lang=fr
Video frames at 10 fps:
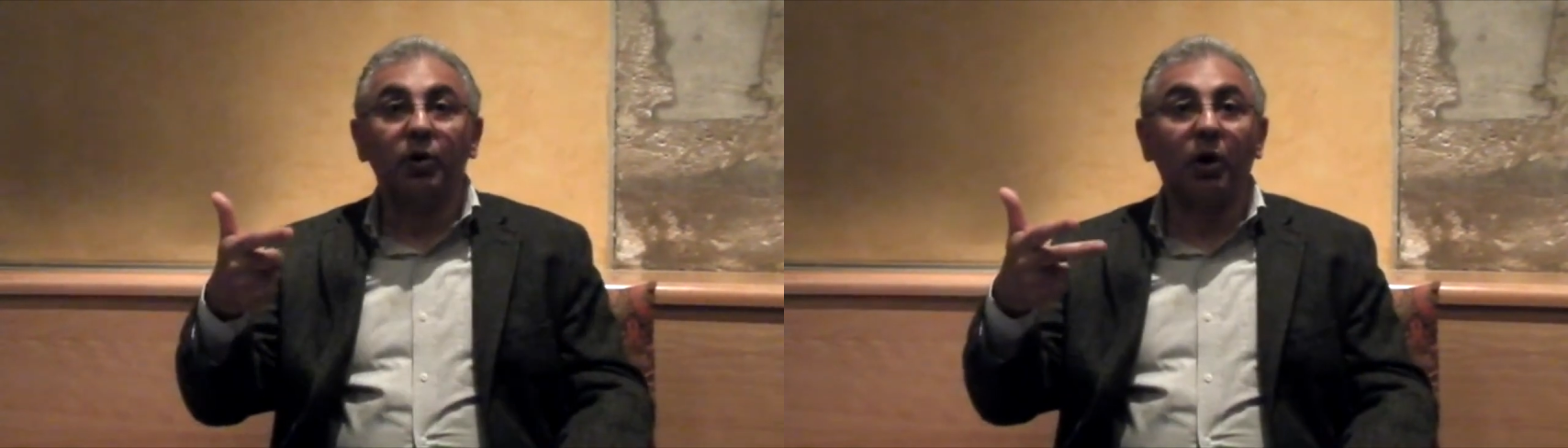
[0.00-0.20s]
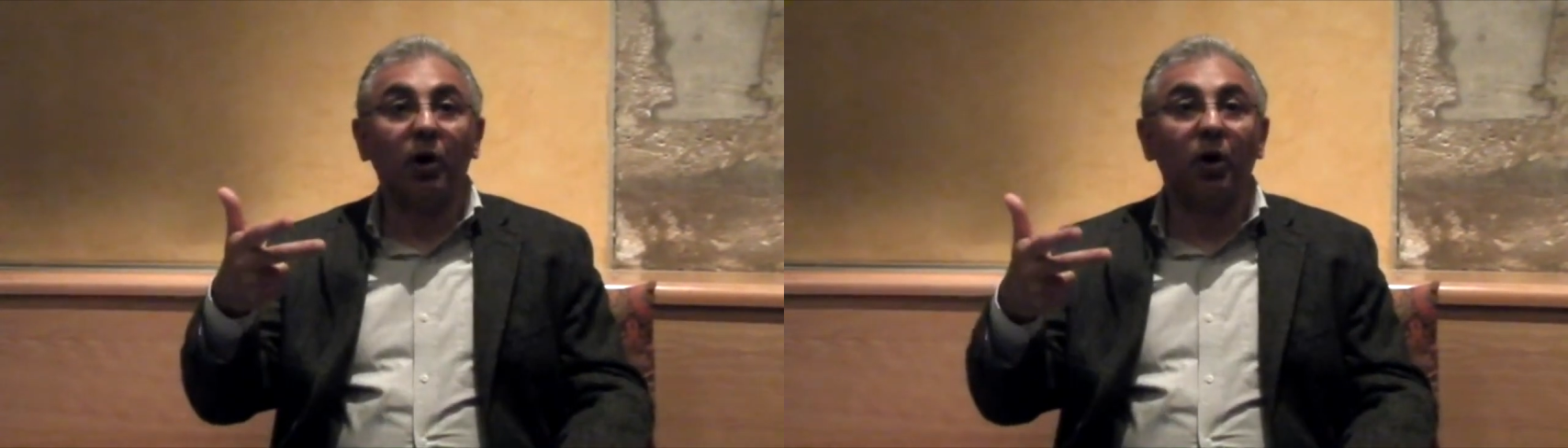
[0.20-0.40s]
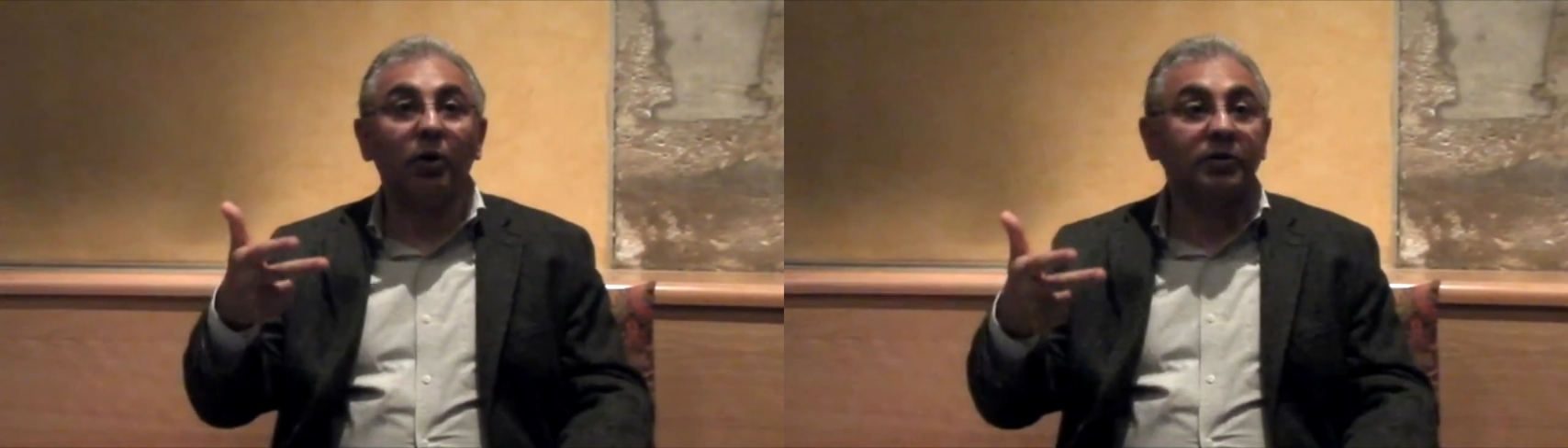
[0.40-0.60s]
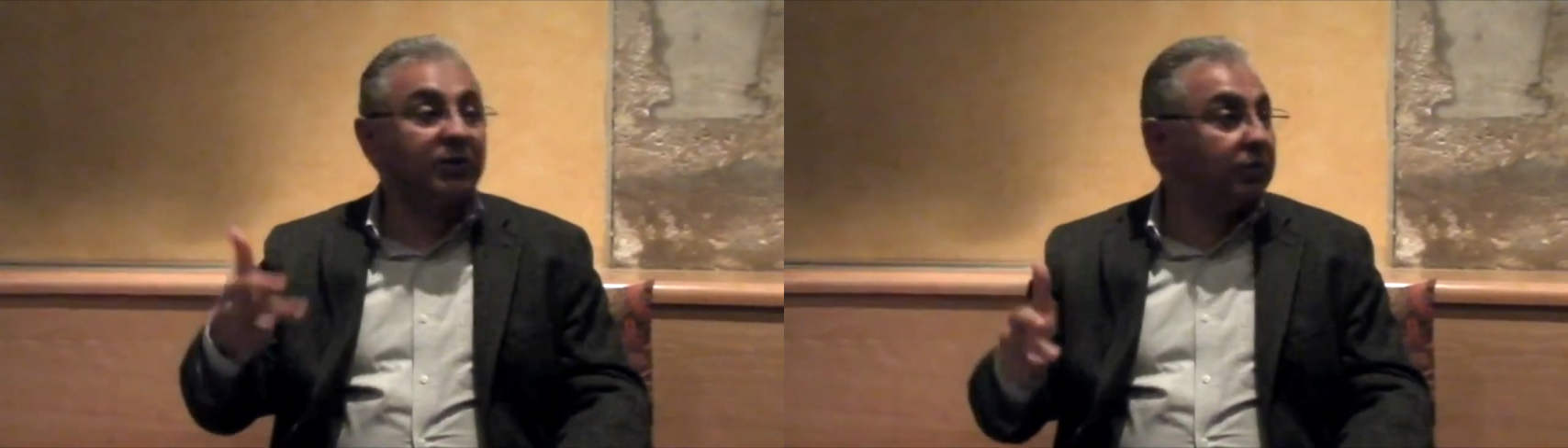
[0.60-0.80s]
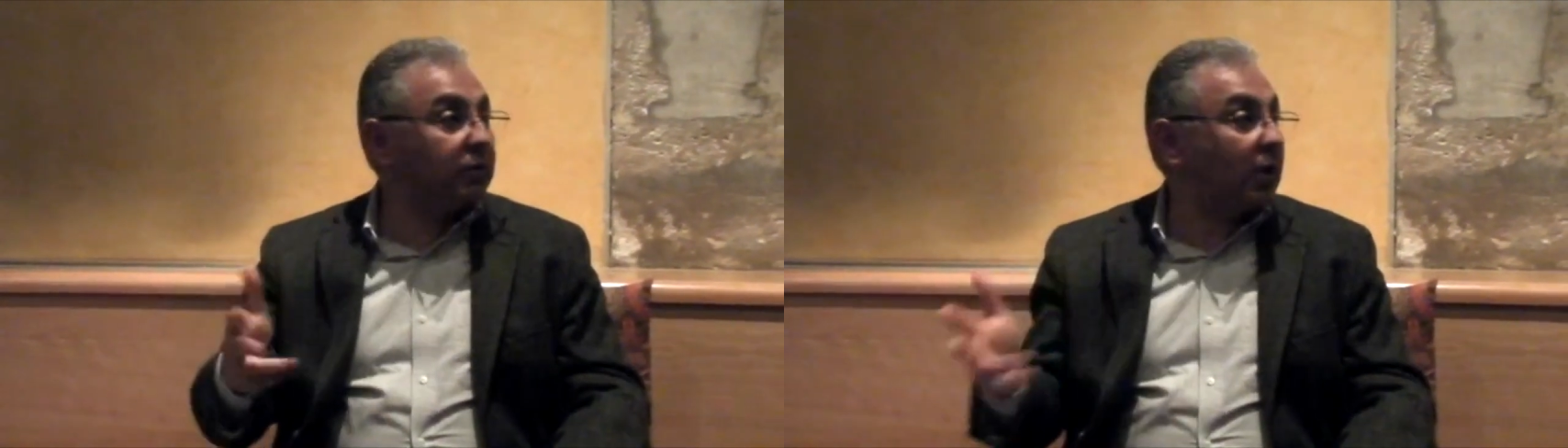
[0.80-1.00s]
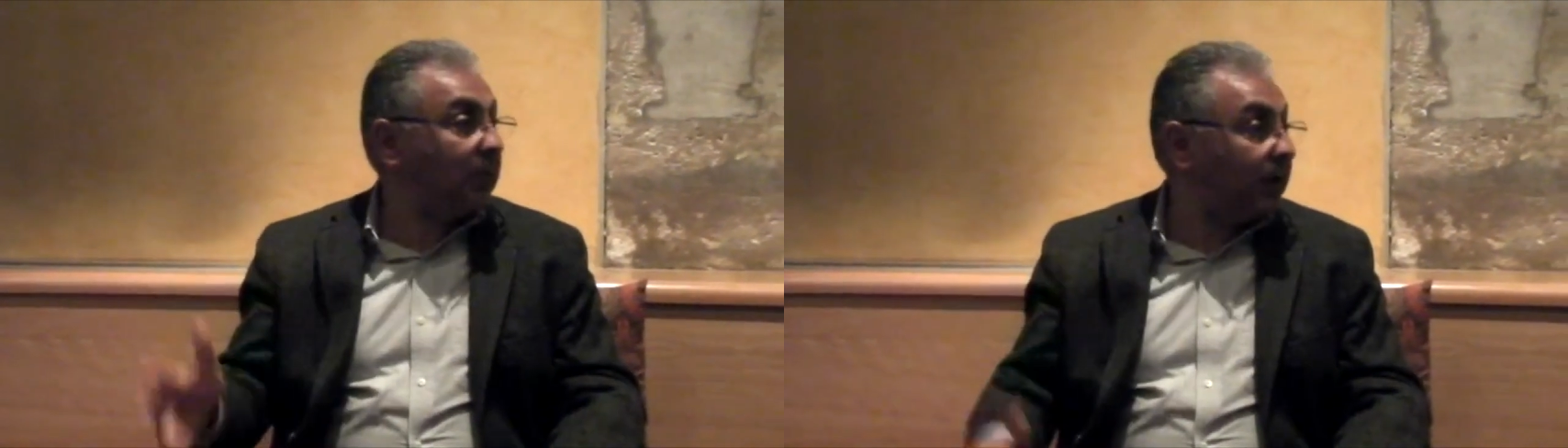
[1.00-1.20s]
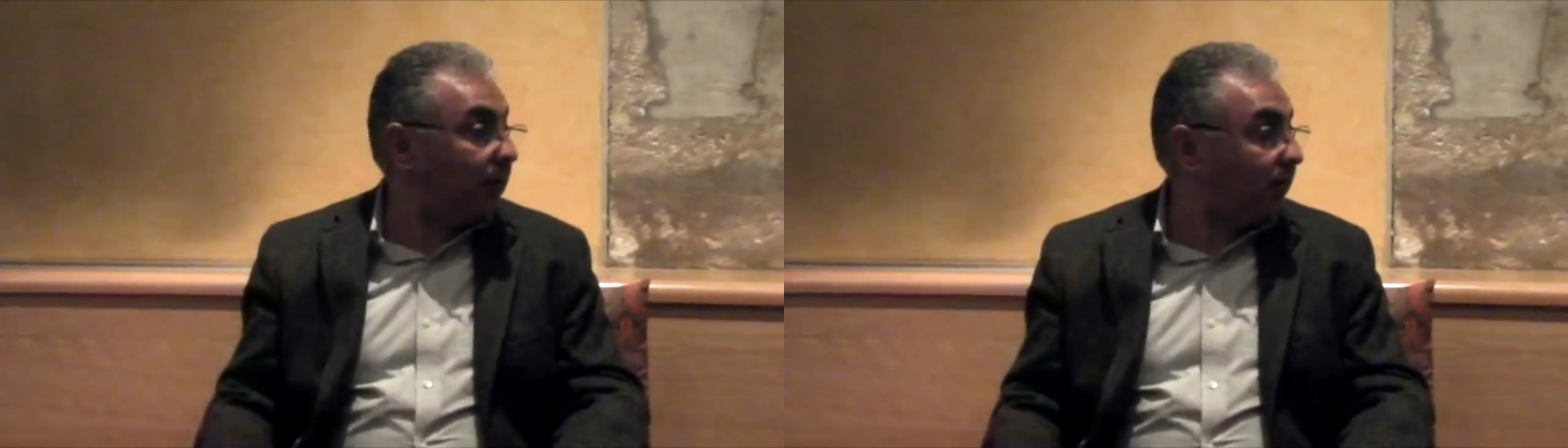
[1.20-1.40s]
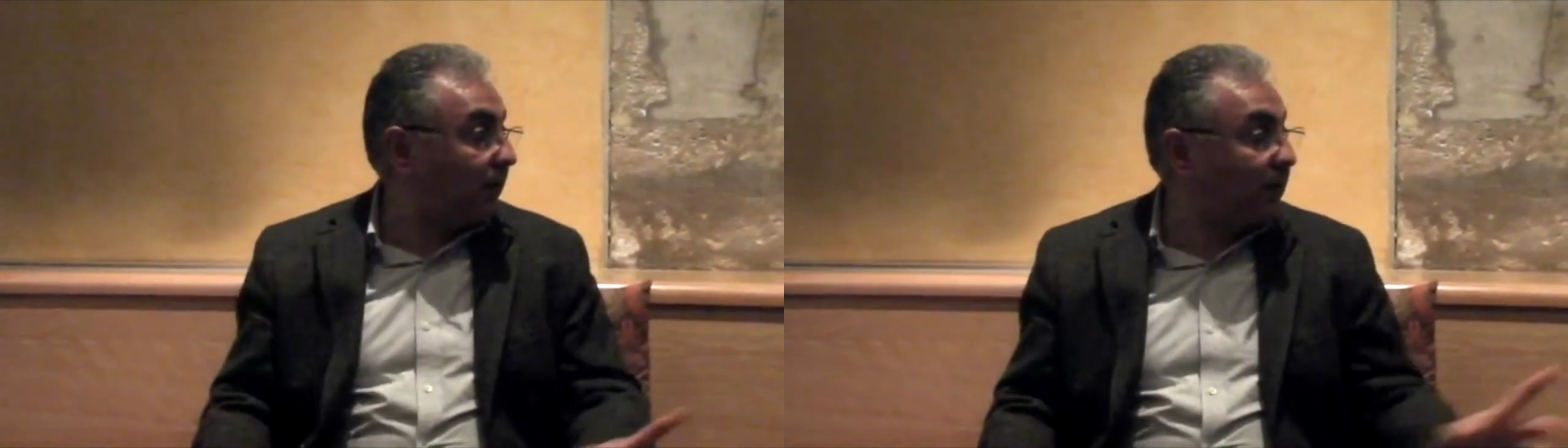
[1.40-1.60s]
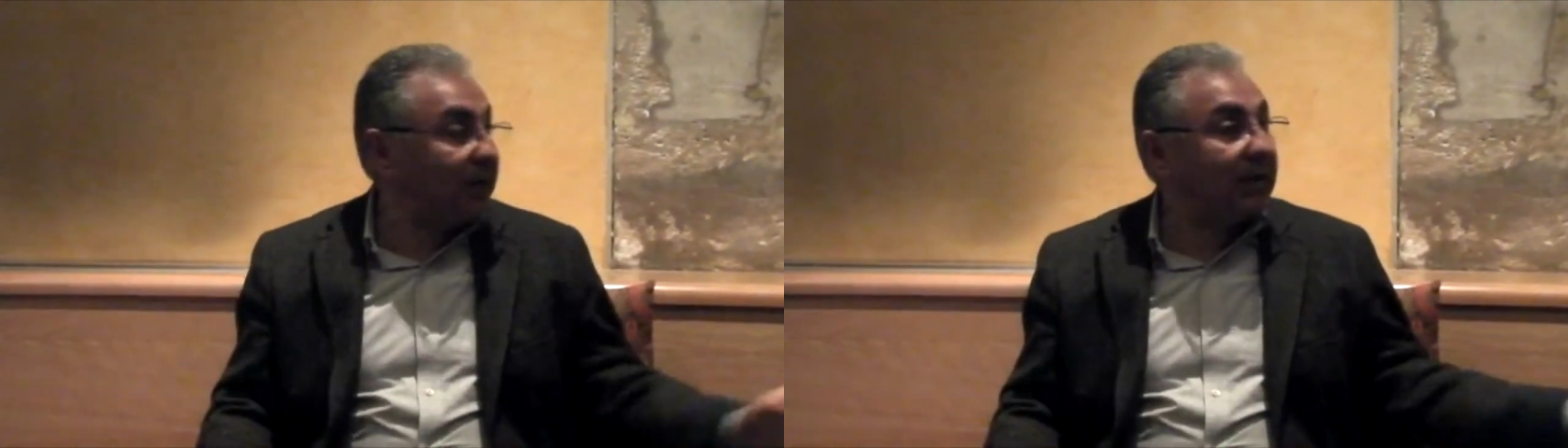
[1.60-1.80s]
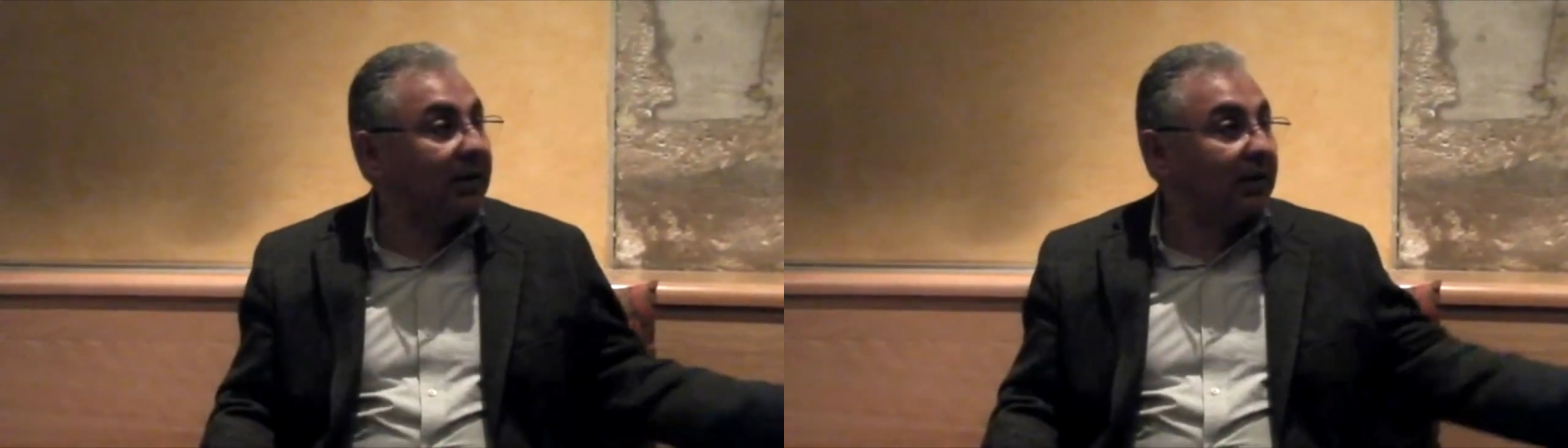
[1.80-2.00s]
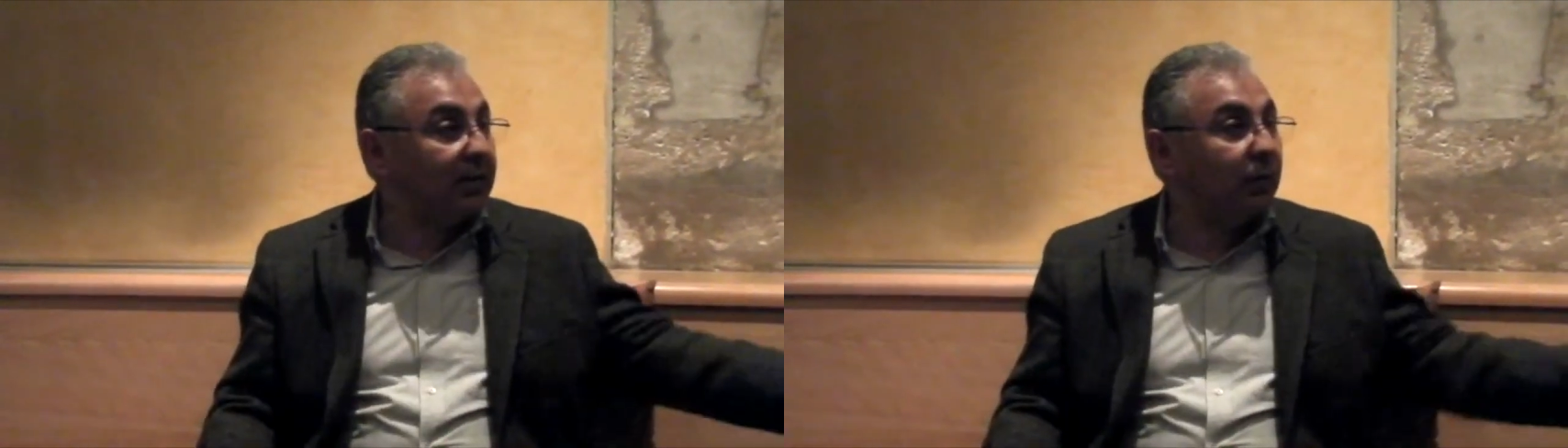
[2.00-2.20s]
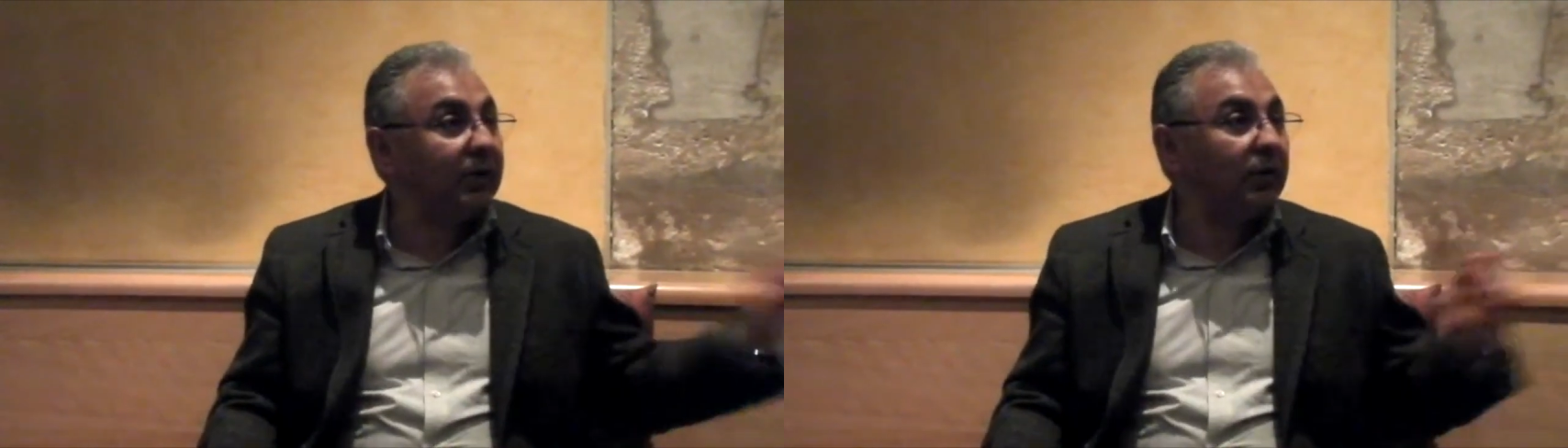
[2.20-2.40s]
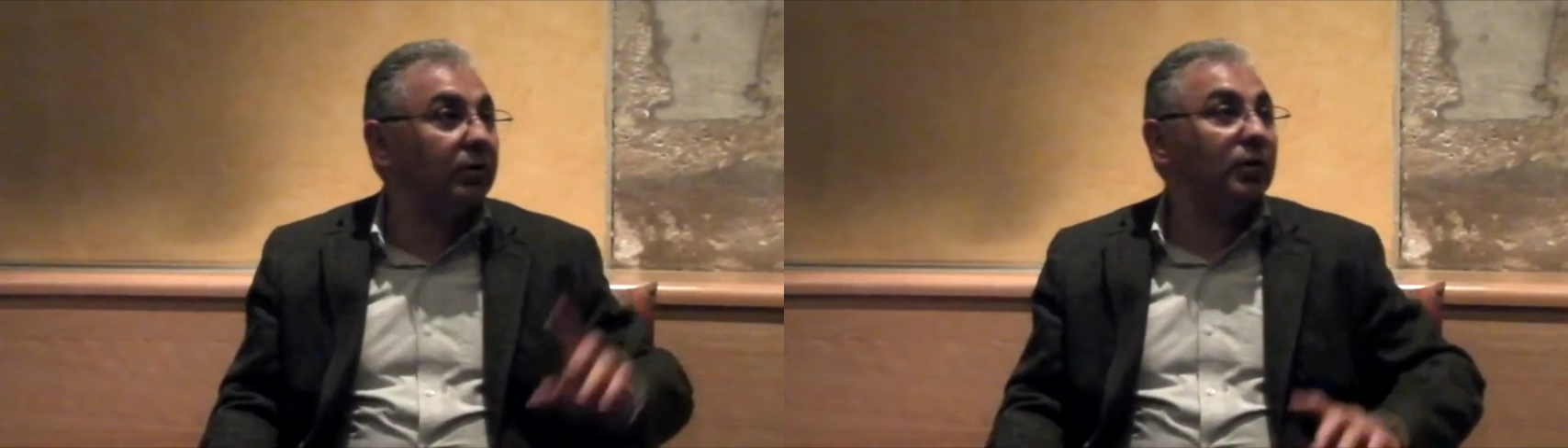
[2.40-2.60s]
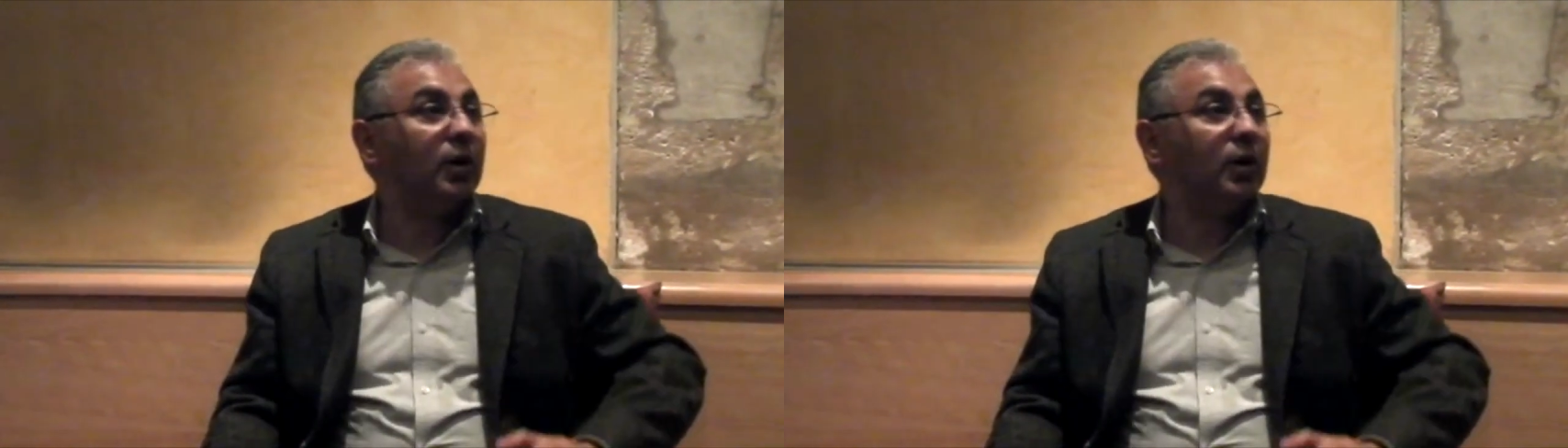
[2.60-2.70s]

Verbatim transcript: quand, disons, comme un enfant va mettre les, doigts dans,